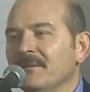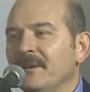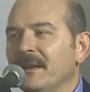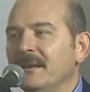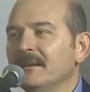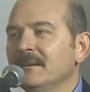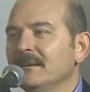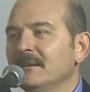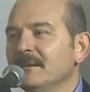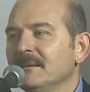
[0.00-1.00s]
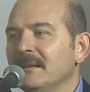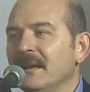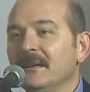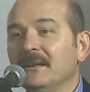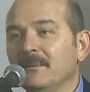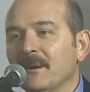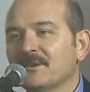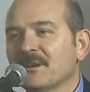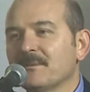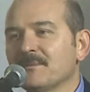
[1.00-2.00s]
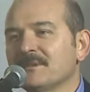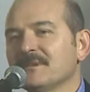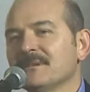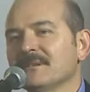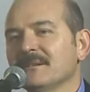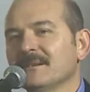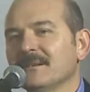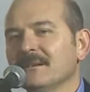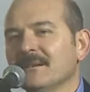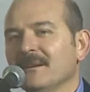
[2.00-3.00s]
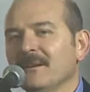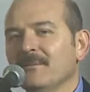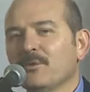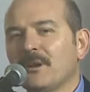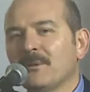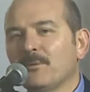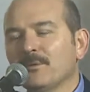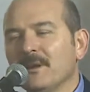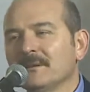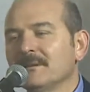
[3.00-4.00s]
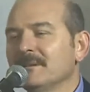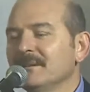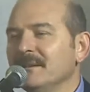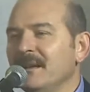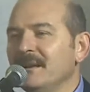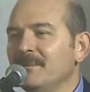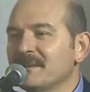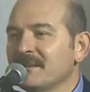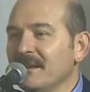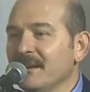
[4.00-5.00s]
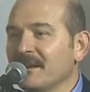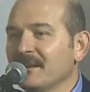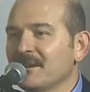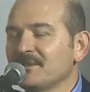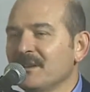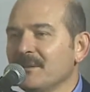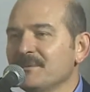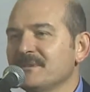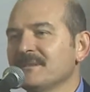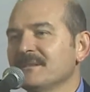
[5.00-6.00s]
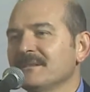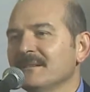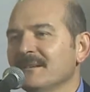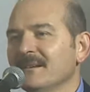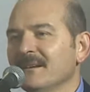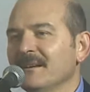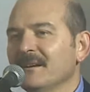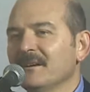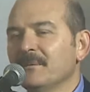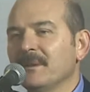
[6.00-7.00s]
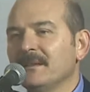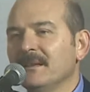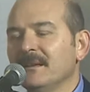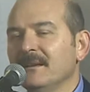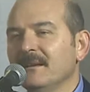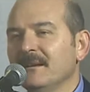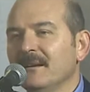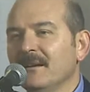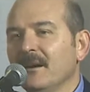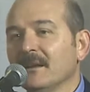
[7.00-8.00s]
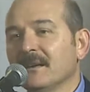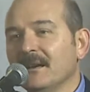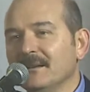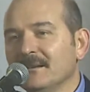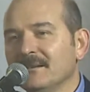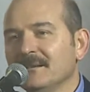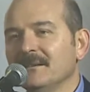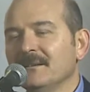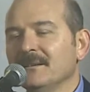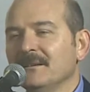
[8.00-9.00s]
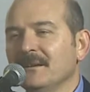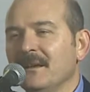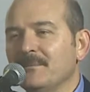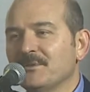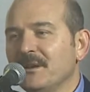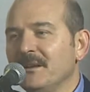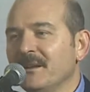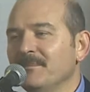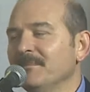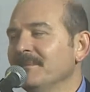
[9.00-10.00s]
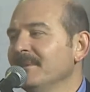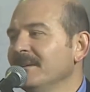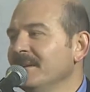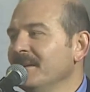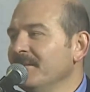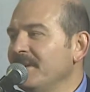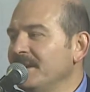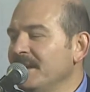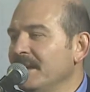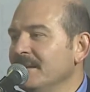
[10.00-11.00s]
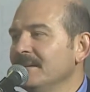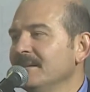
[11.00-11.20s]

ve değerli il başkanımız, burada bulunan değerli mesai arkadaşlarımız, kıymetli Hataylı hemşehrilerim ve yine